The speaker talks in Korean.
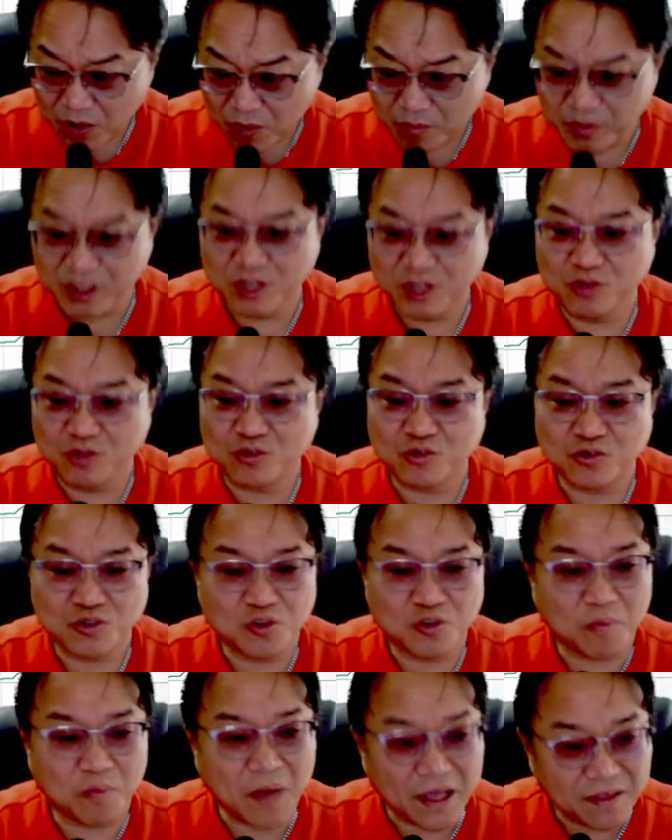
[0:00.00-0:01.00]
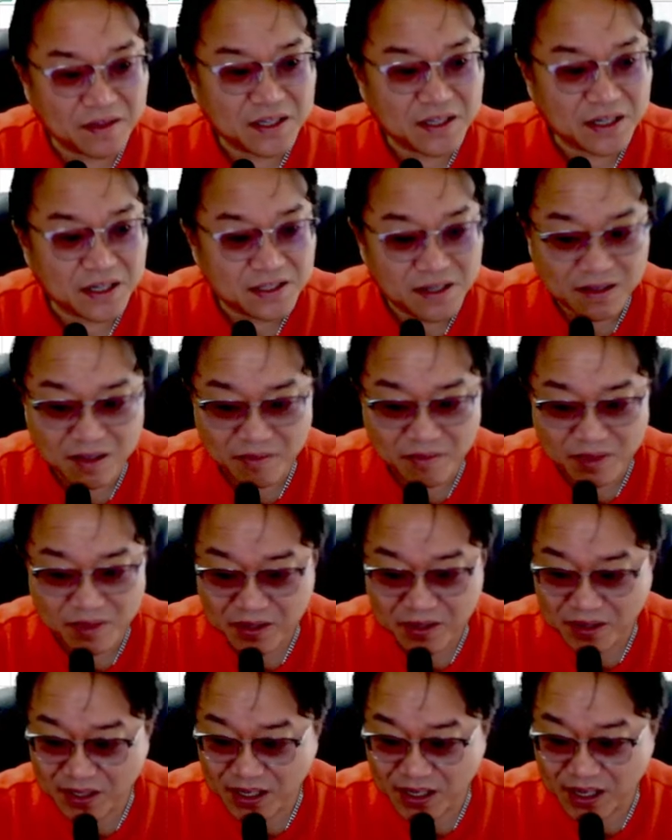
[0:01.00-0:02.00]
비중 축소 반드시 하셔야 됩니다.
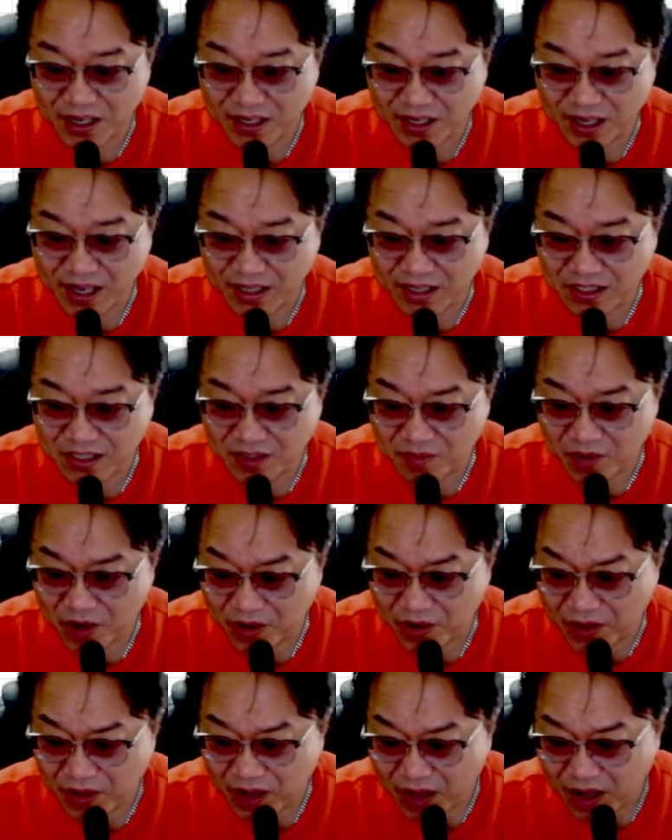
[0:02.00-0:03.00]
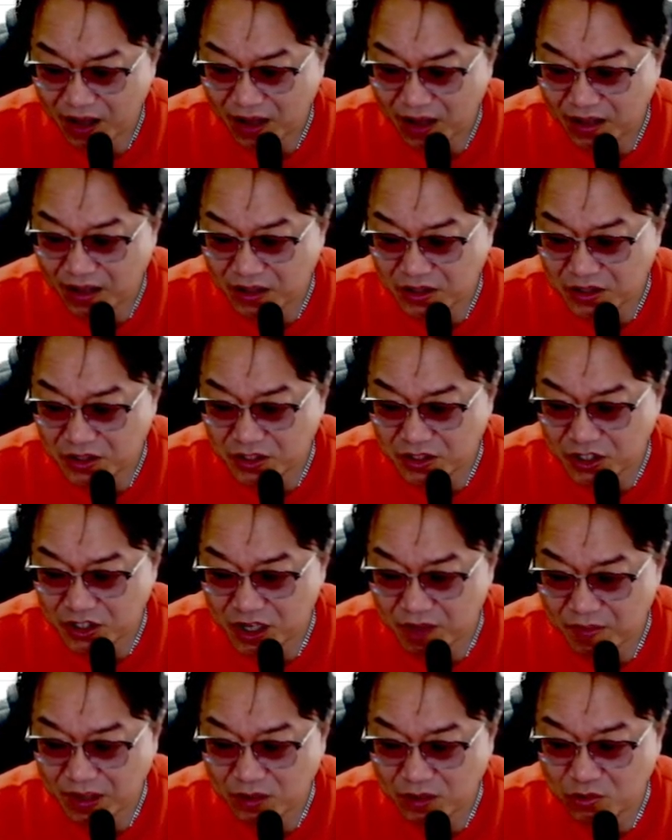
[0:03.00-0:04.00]
여기가 깨지면
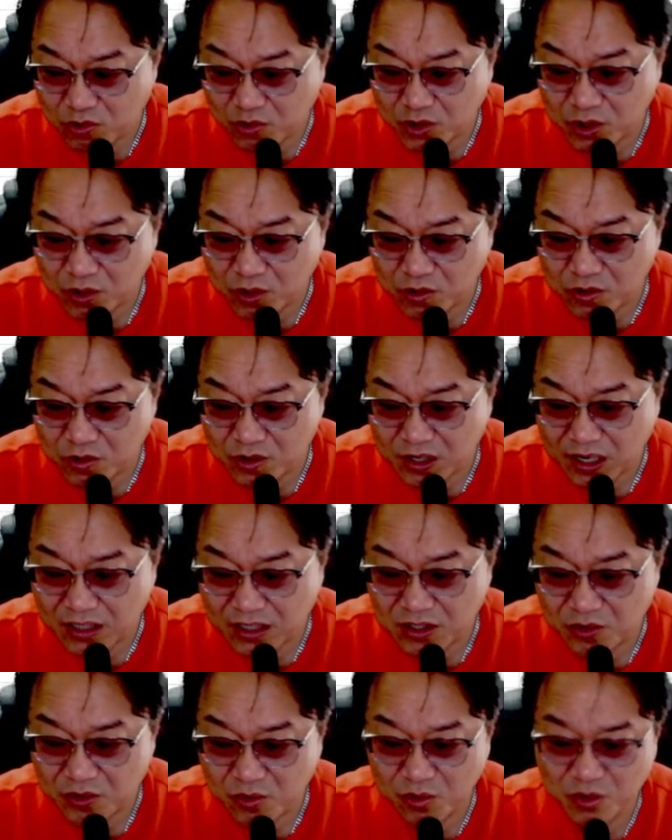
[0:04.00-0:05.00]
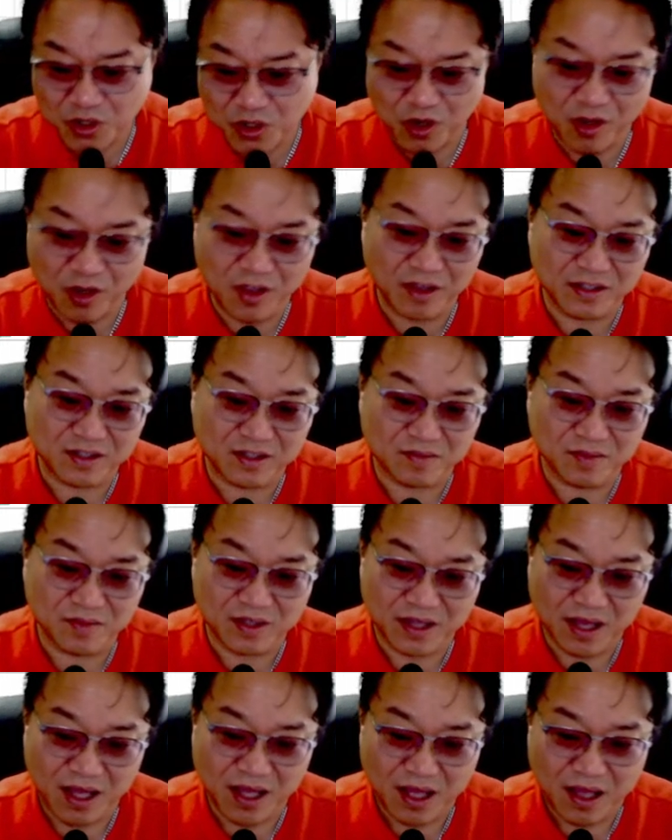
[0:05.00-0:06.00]
76,000원까지도 열려
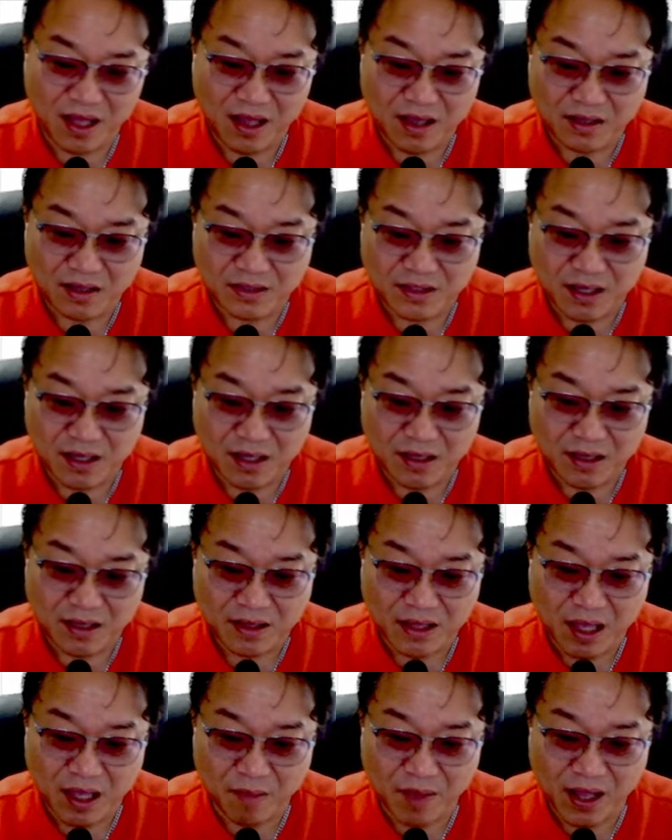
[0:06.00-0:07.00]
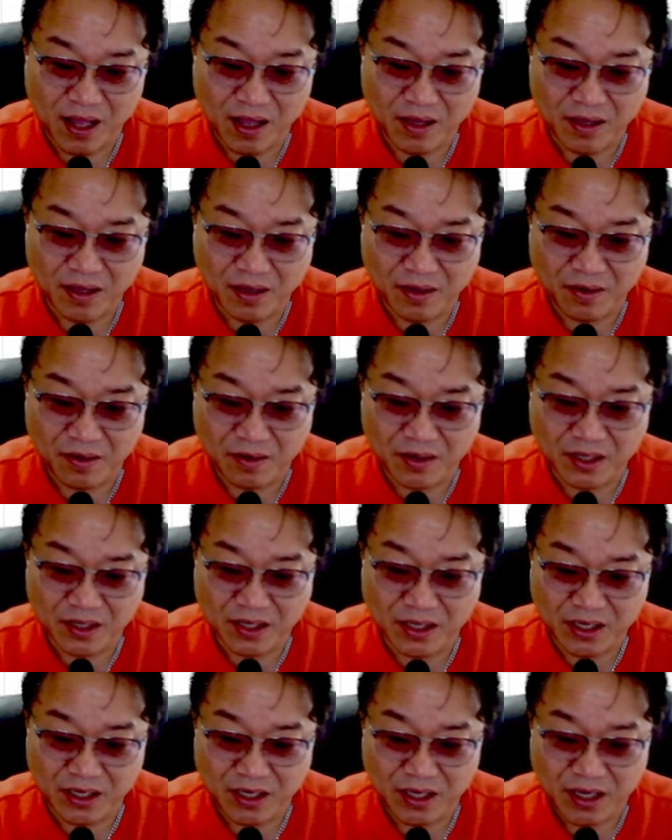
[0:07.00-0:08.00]
있습니다. 자, 다만
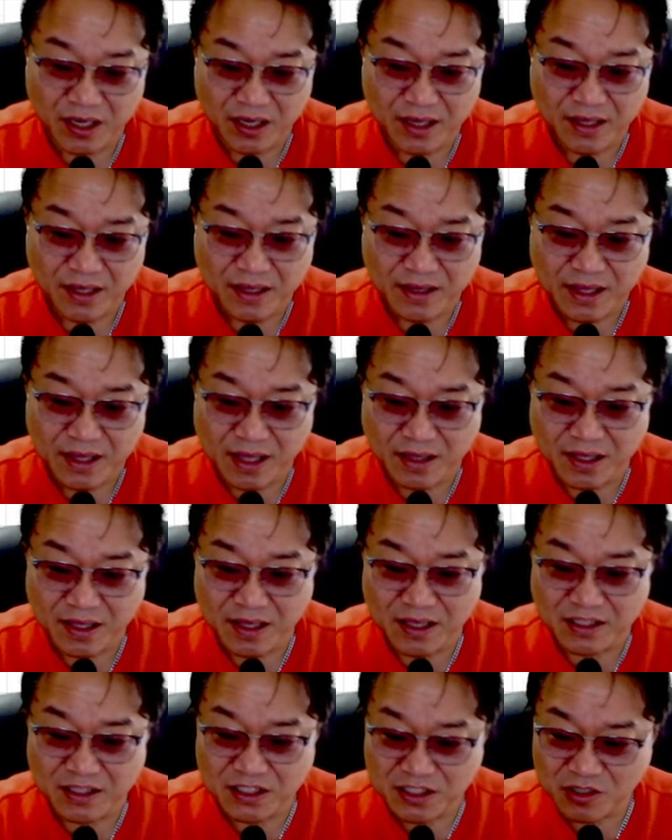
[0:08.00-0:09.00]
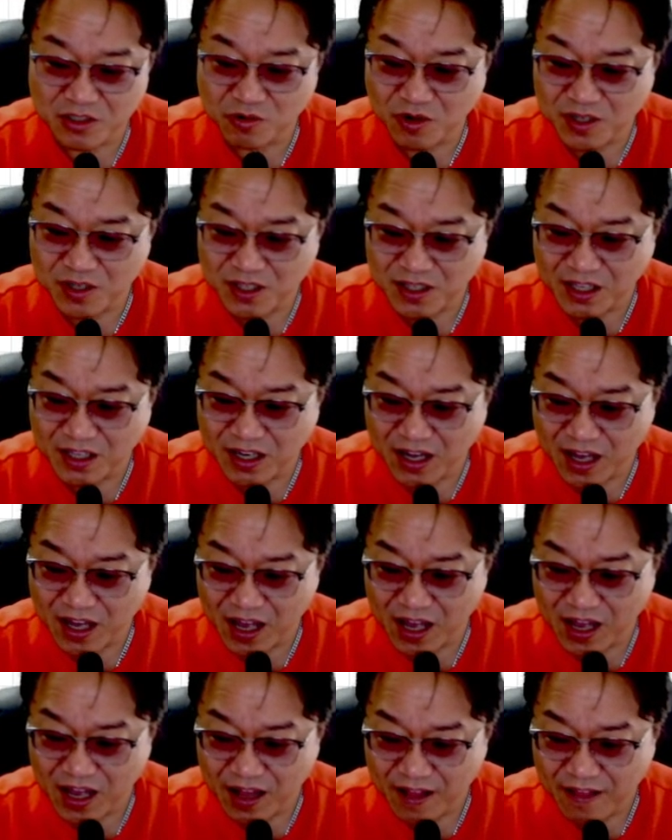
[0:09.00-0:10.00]
여기 단단한
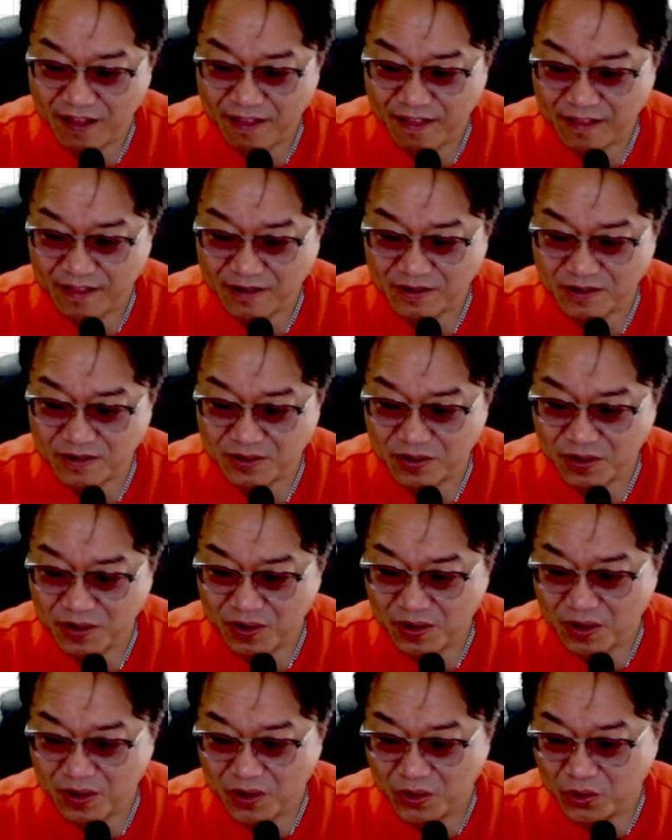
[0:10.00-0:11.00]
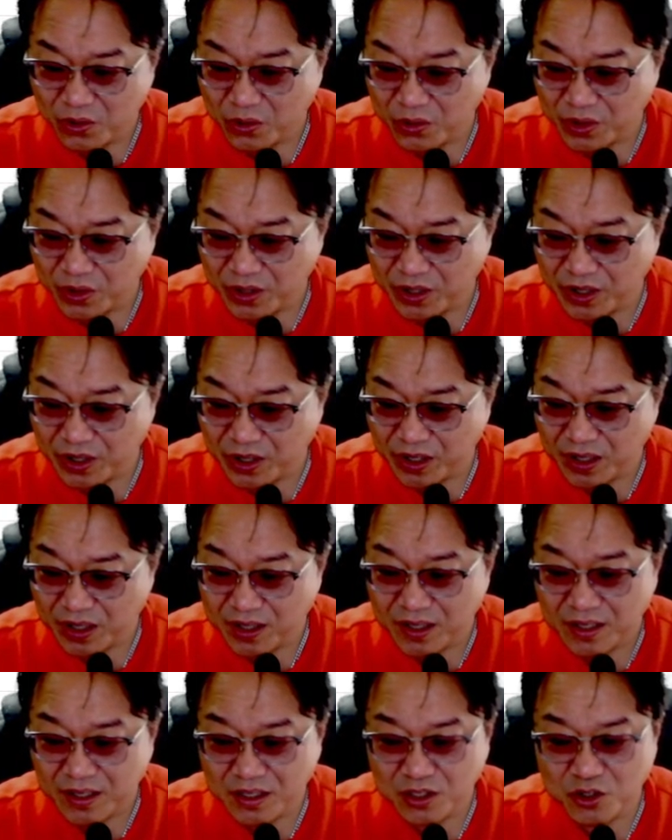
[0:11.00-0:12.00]
지지권이니까, 그죠? 여기를
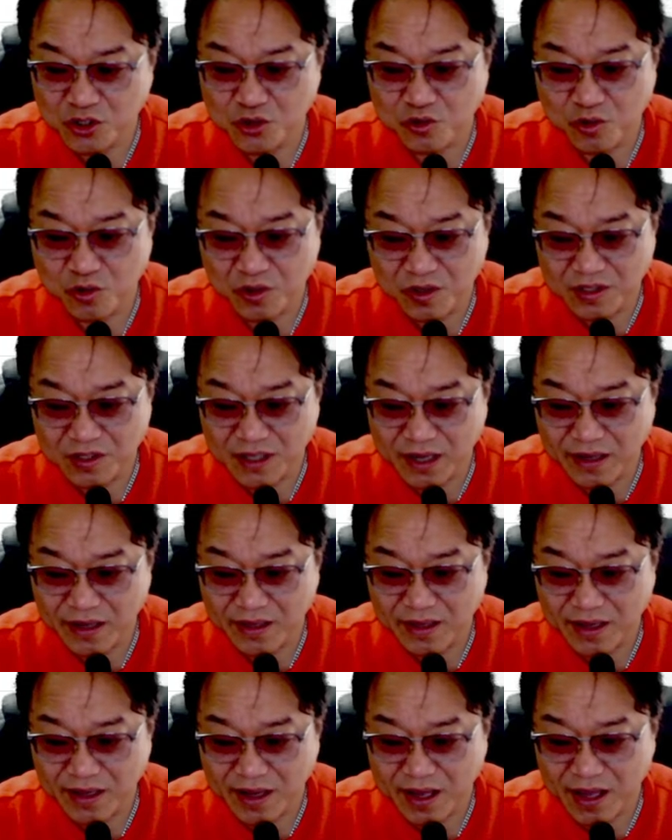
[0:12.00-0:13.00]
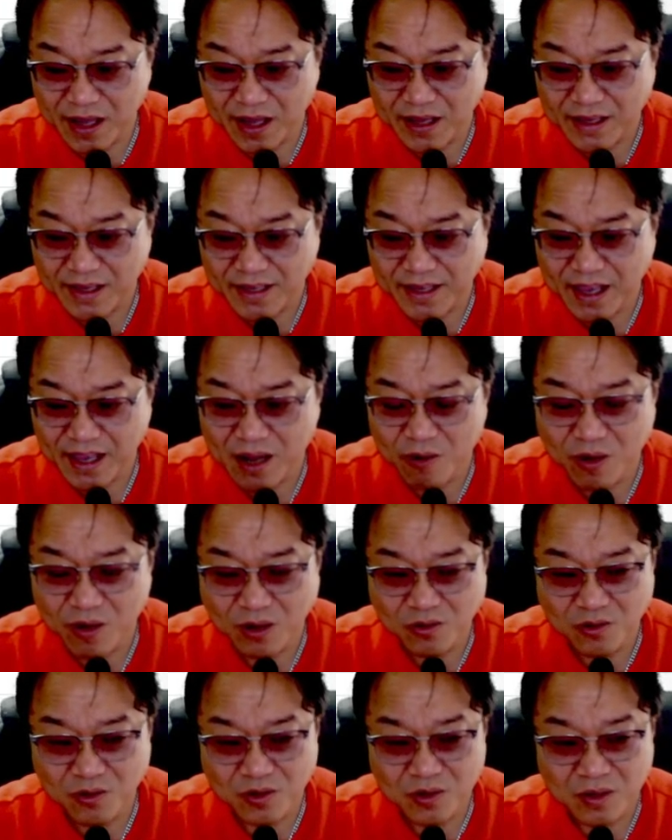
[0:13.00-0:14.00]
이슈도 있는 상황이니까 깰
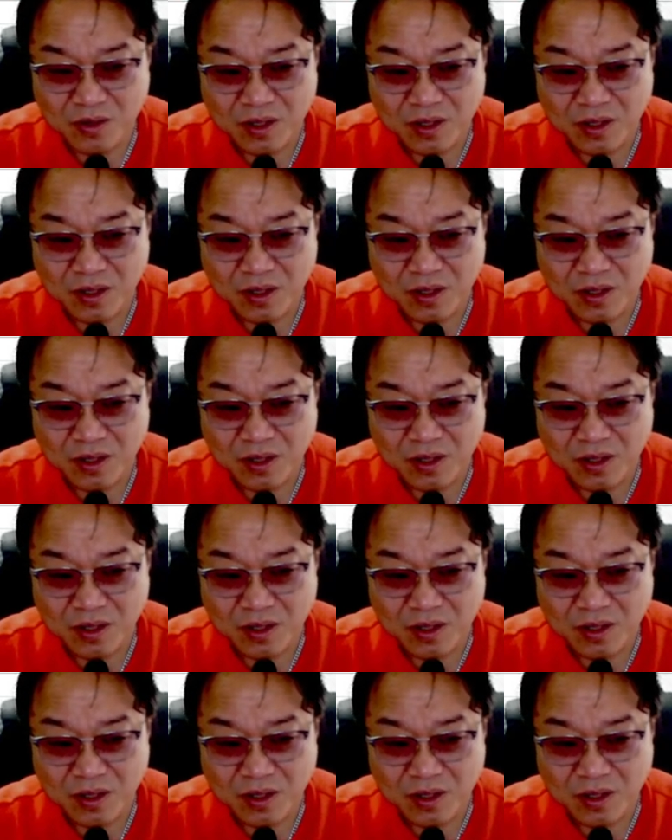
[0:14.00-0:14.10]
확률은